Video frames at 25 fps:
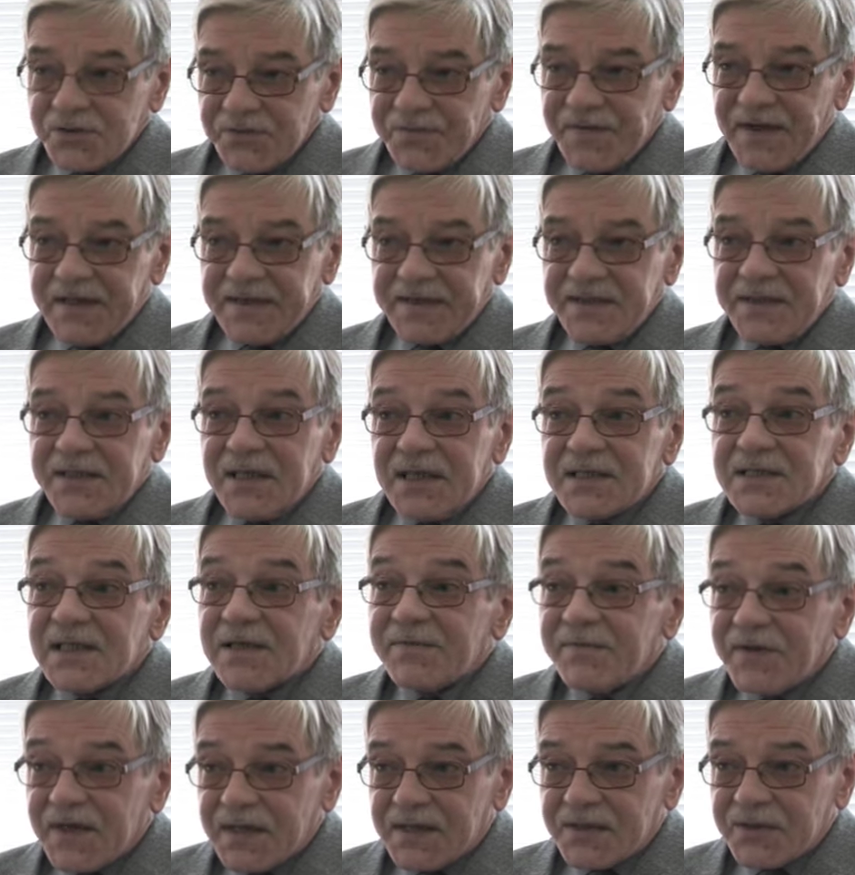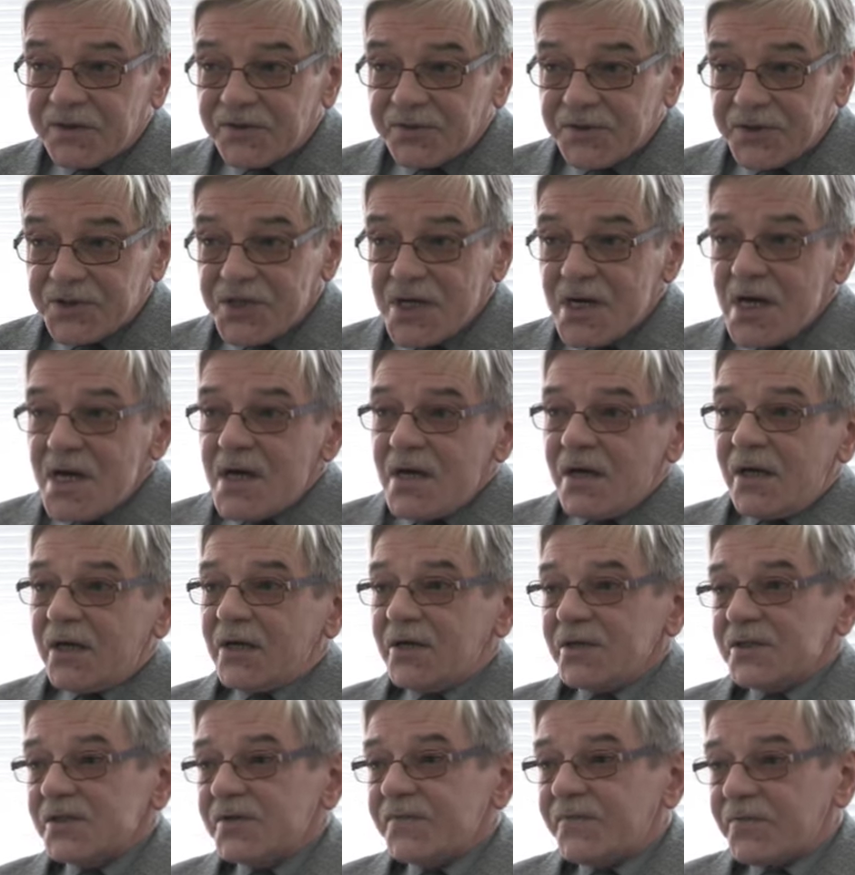uwagi na zawartość.
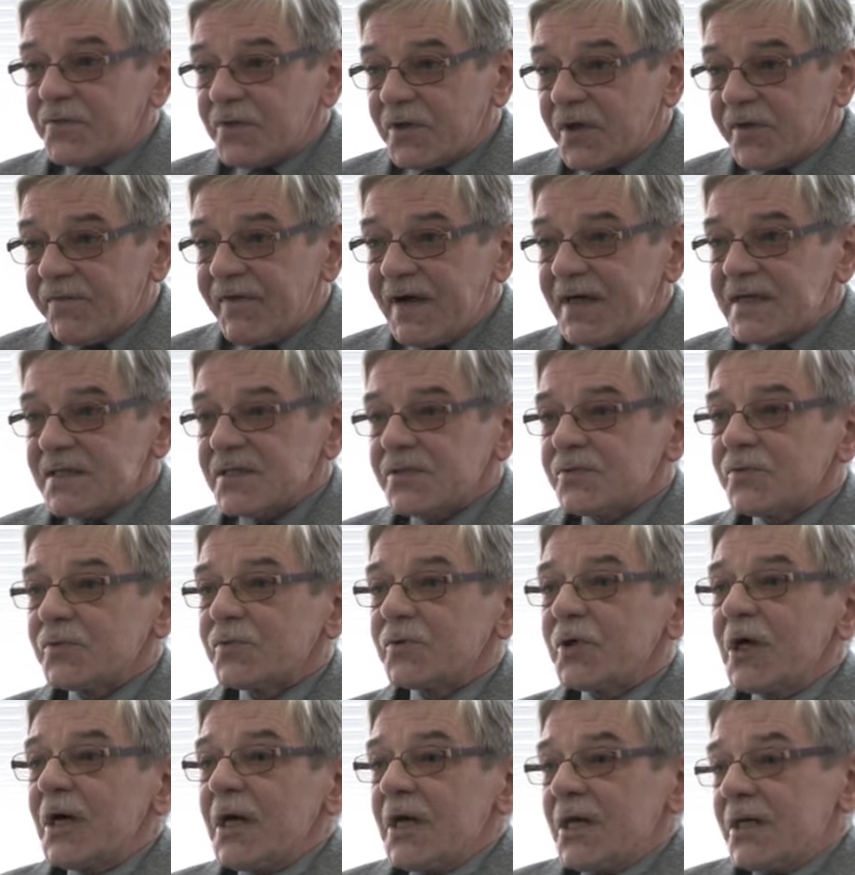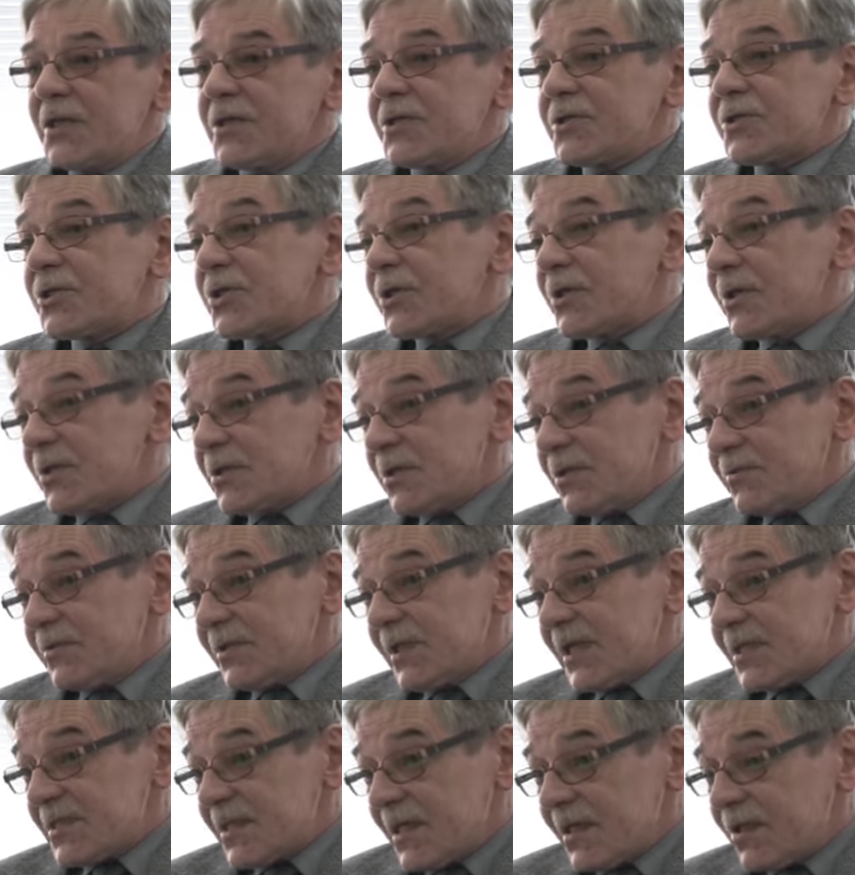Roztwór kwasu, y, czy to są
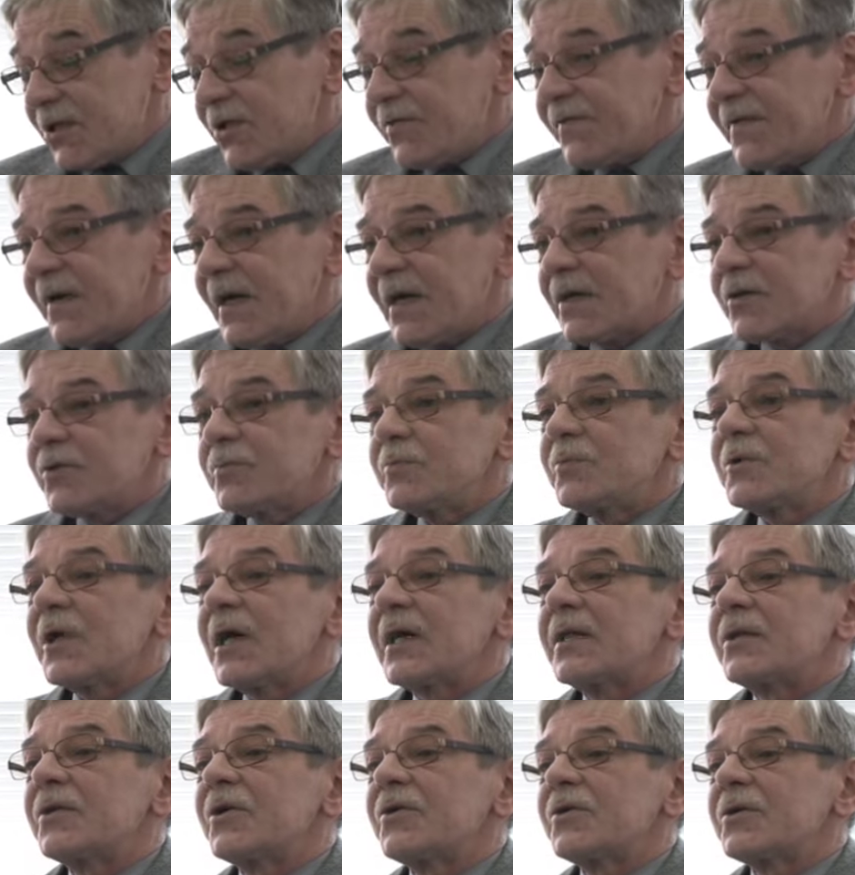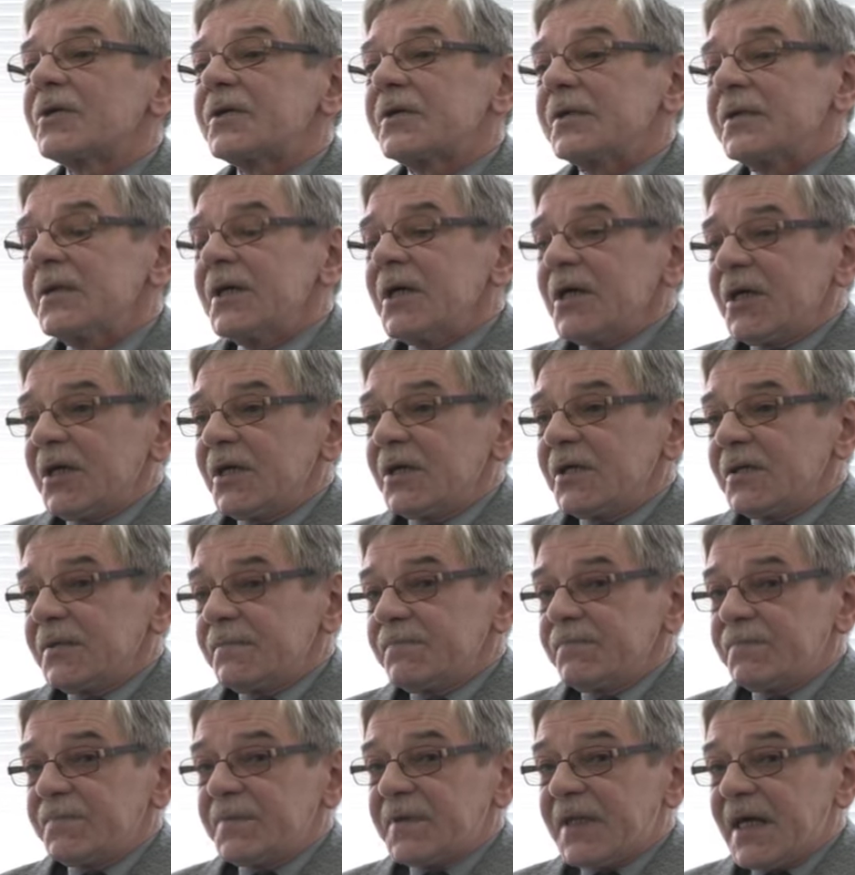zasadowe akumulatory, y,
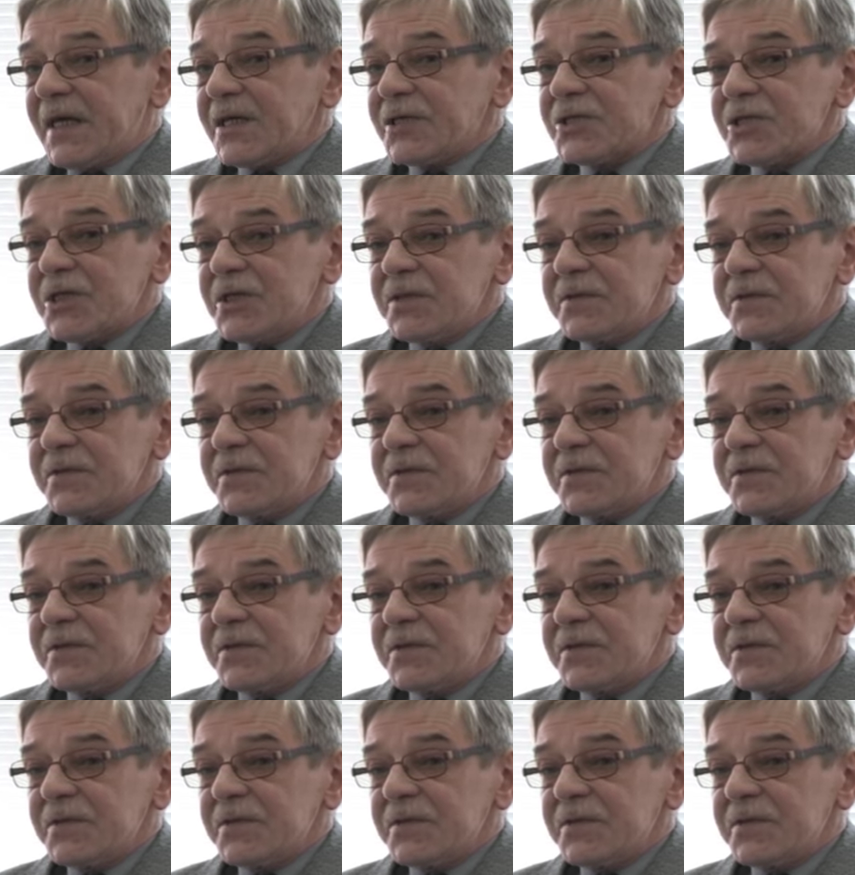także